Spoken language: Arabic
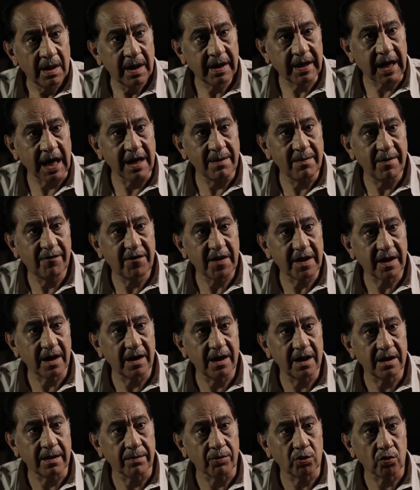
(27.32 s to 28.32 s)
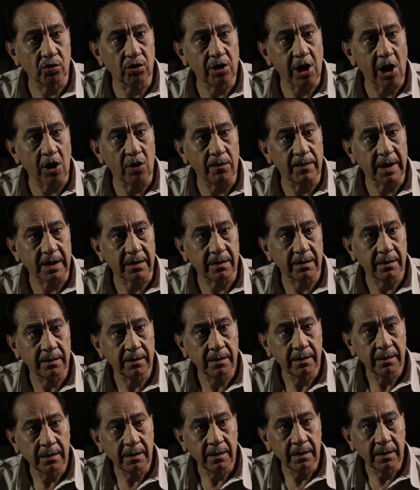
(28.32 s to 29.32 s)
الكلام الفارغ اللي انت بتقوله ده يا عمر
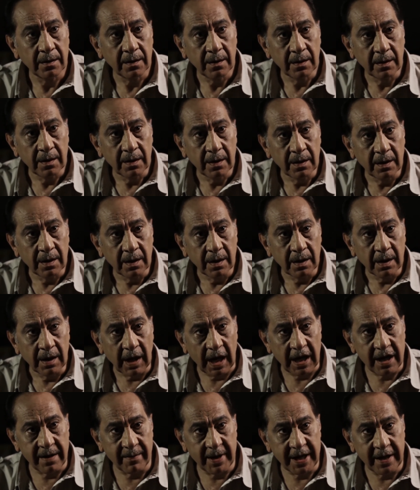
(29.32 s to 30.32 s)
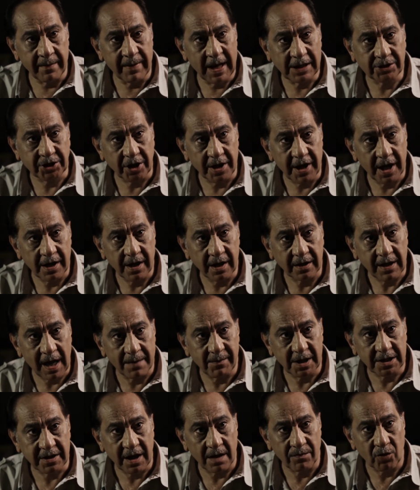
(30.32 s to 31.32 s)
احنا ما نقبلش ان احنا
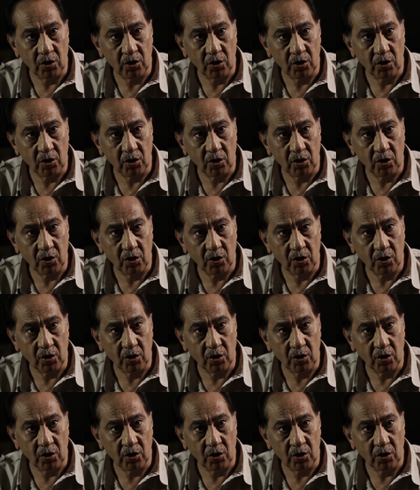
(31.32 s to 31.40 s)
نتعامل زي